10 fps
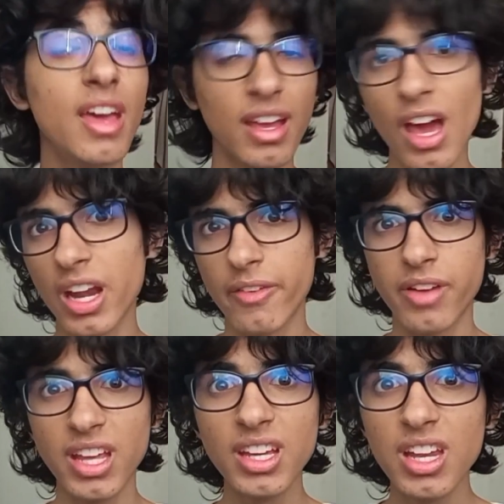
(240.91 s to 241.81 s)
cara, vai
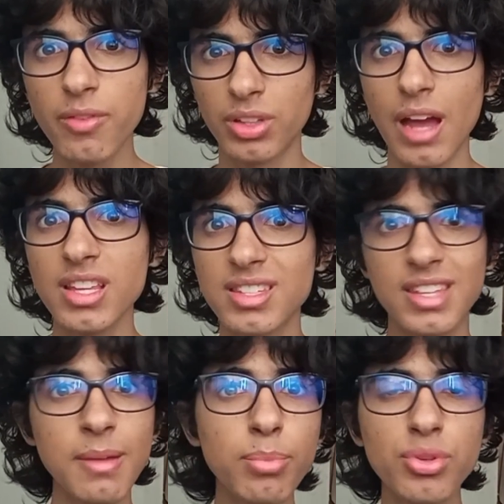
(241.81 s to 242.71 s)
ficar incrível, tá?
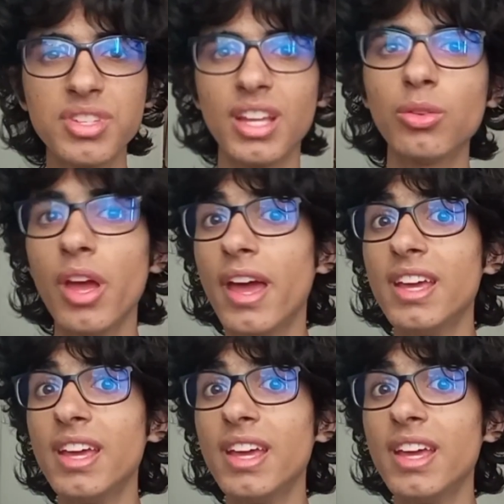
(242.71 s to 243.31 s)
100%.